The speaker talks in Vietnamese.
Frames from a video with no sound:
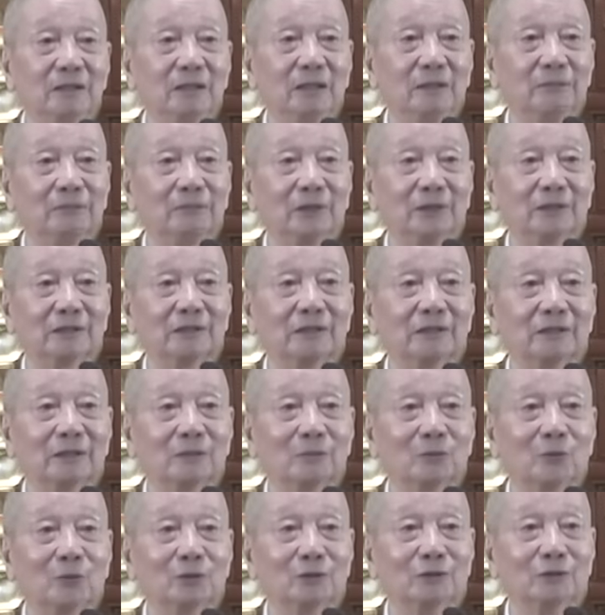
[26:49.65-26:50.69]
đức phật là
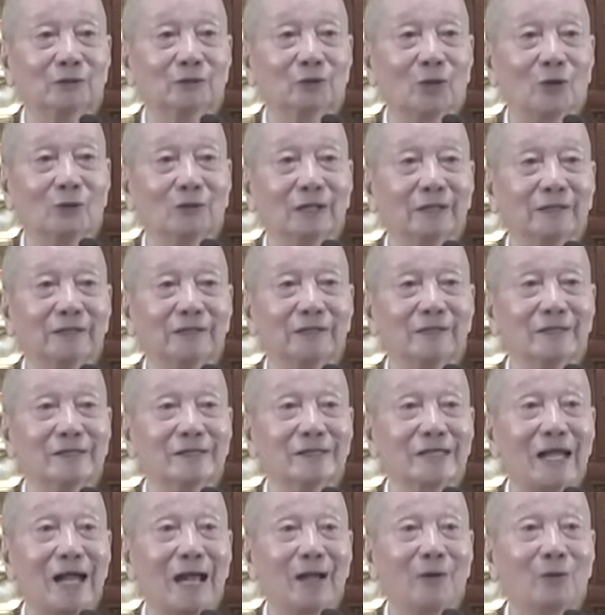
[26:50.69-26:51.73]
con người trọn lành
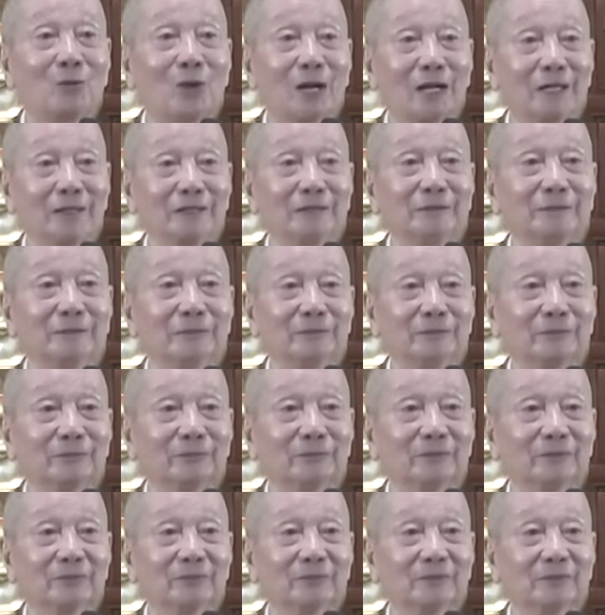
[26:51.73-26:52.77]
xa quá đi đó
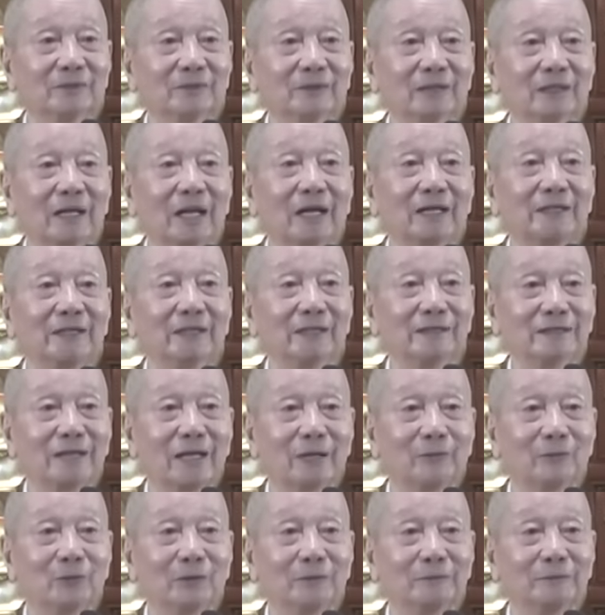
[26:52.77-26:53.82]
hai này xa
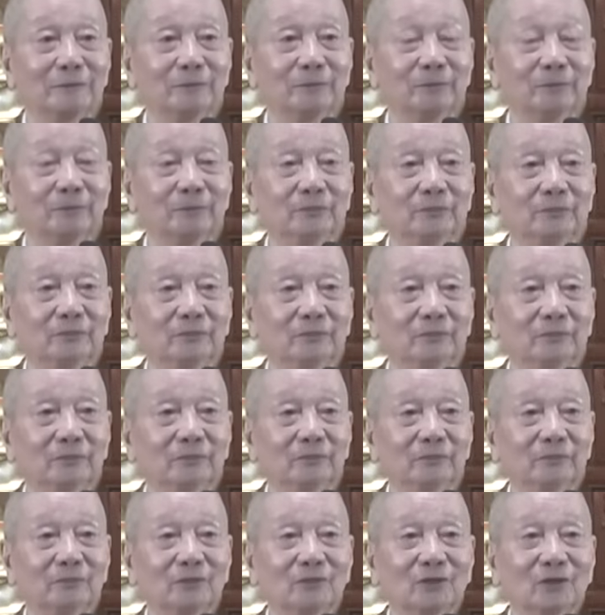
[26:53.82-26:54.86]
quá
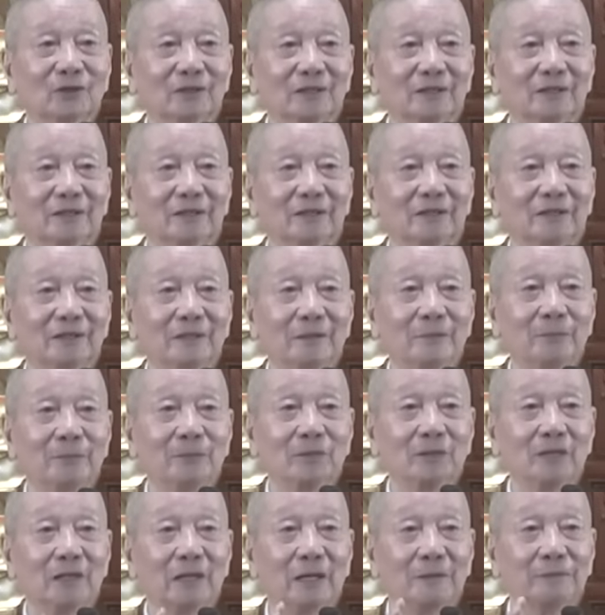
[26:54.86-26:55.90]
cho nên
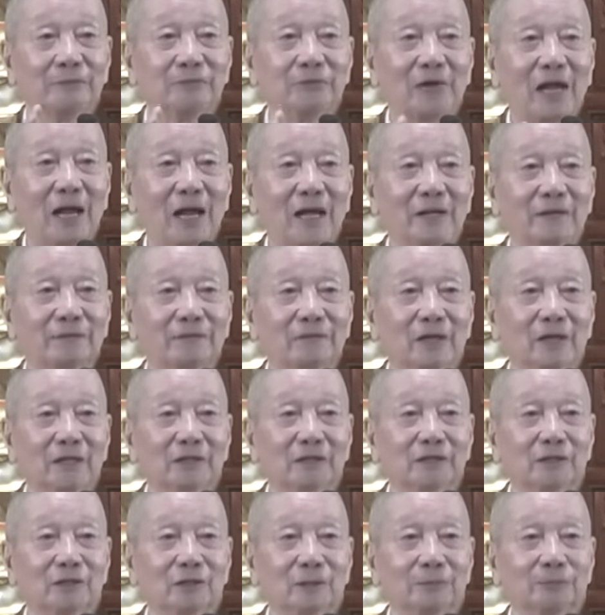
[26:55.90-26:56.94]
cứ hãy phá vỡ
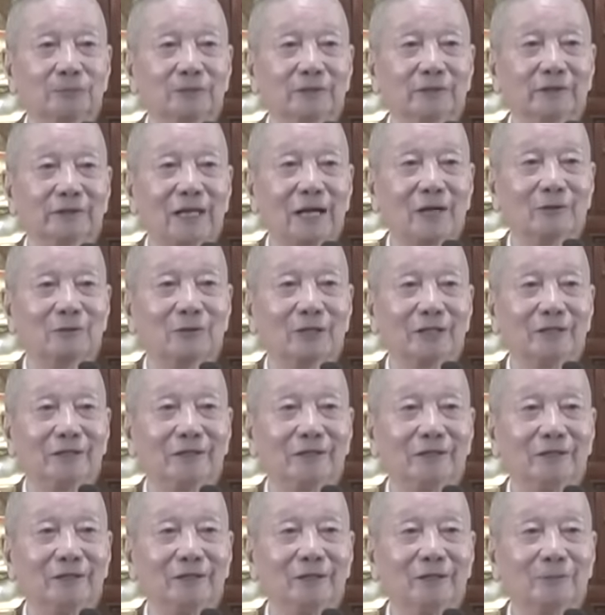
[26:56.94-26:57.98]
cái lớp phiền não này
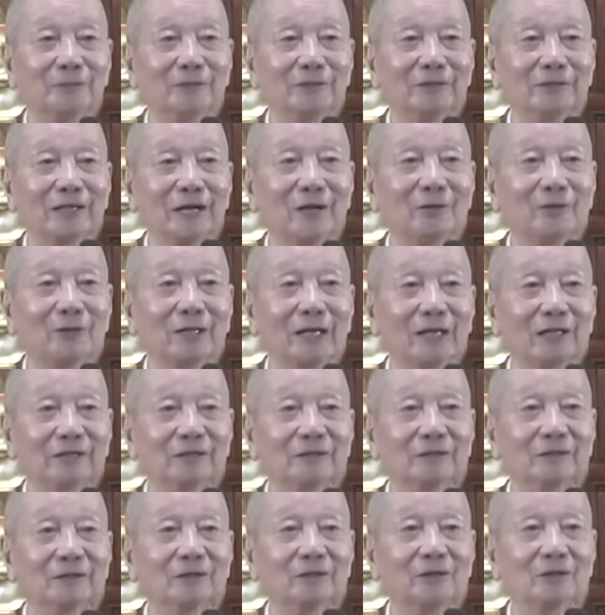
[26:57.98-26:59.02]
thì lớp phiền não khác
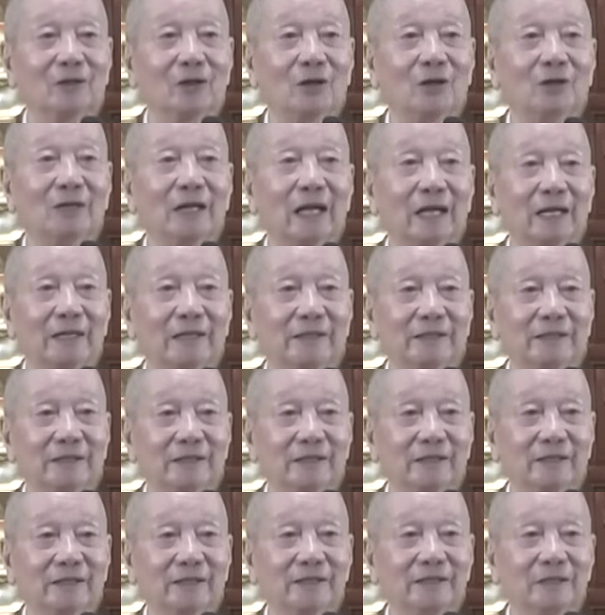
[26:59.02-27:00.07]
nó lại
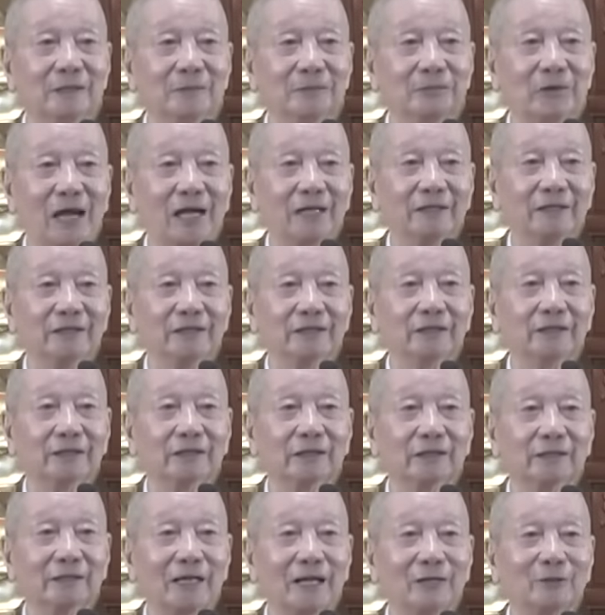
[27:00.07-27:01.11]
lên phá được cái
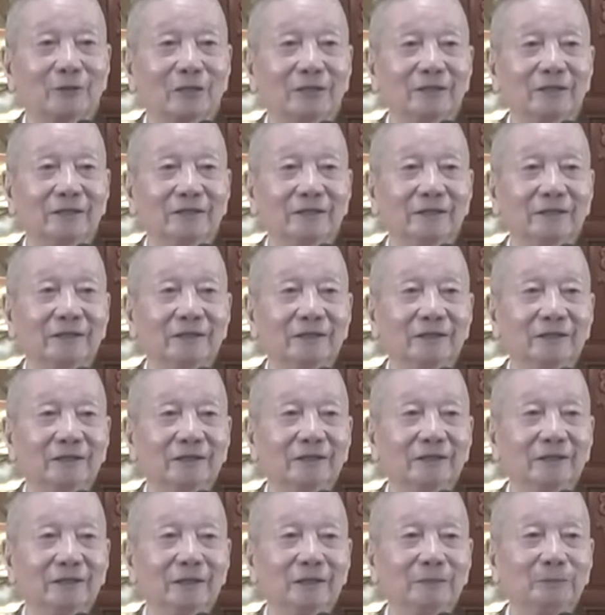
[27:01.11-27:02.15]
trần lao này thì
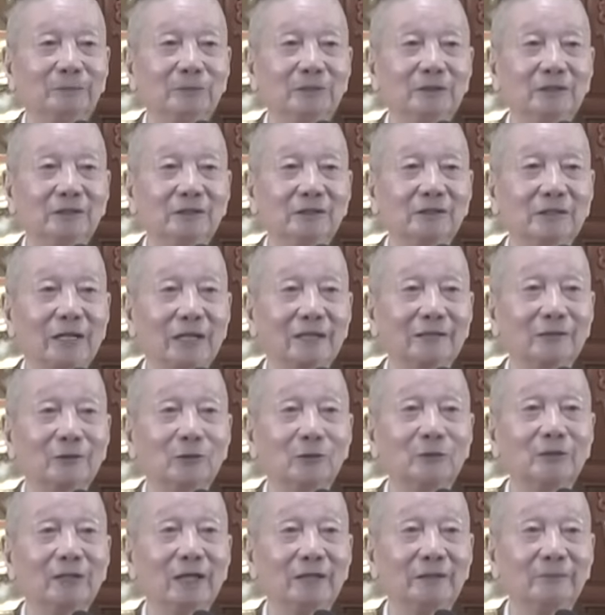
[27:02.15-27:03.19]
cái nghiệp chướng khác
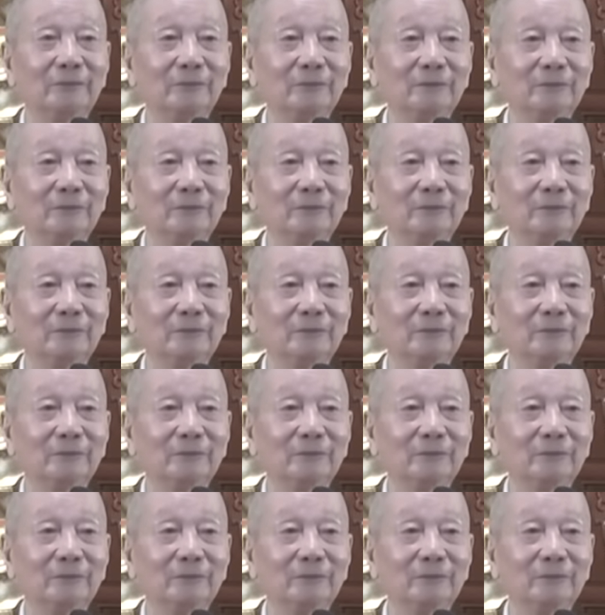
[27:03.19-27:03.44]
nổi dậy phải